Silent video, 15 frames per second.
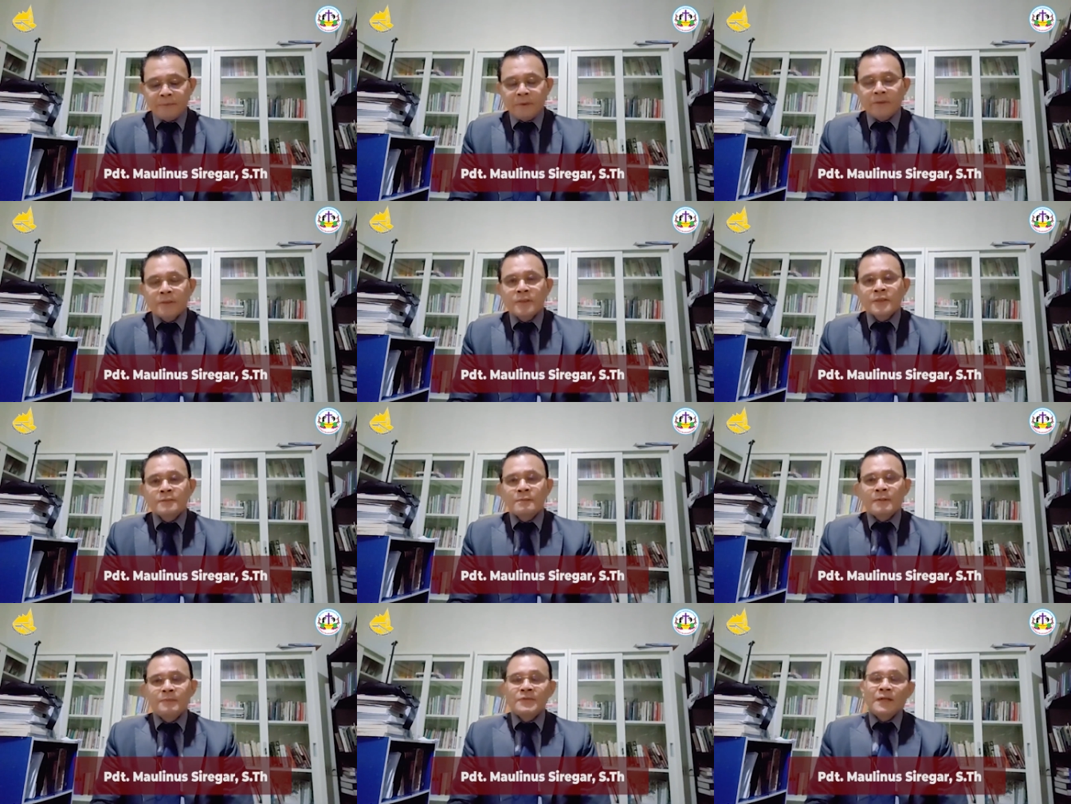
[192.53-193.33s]

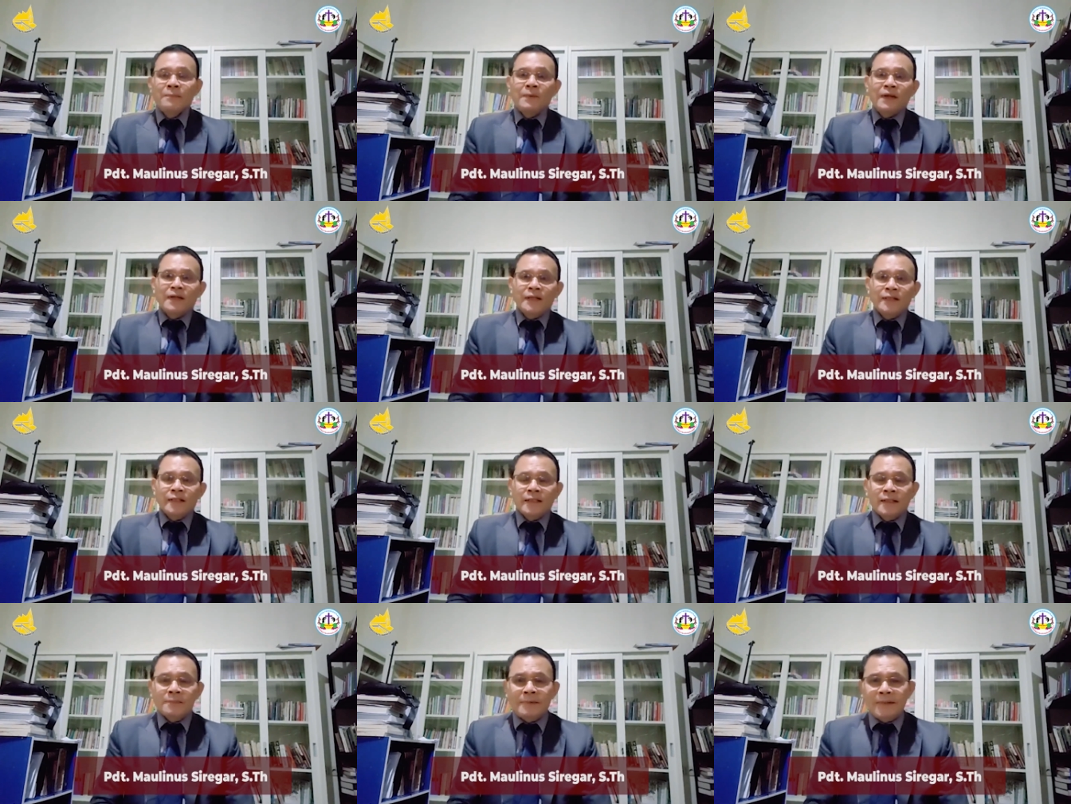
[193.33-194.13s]
Sebab siapa yang datang
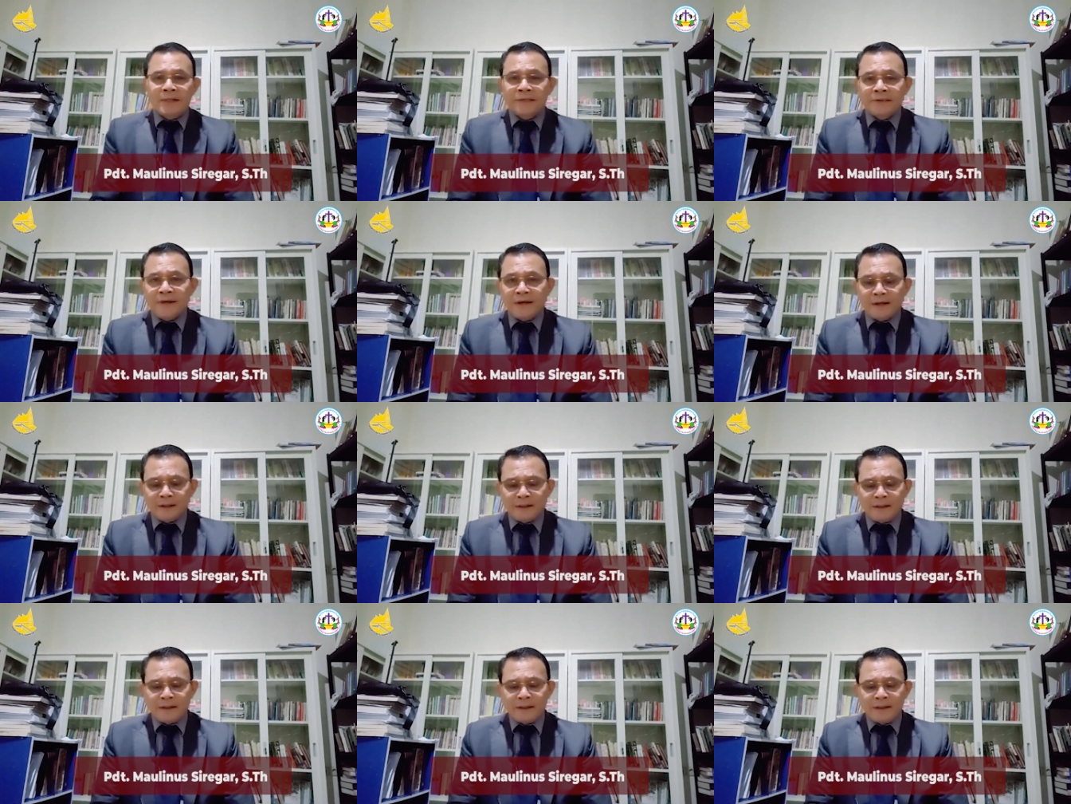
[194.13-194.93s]
kepada terang,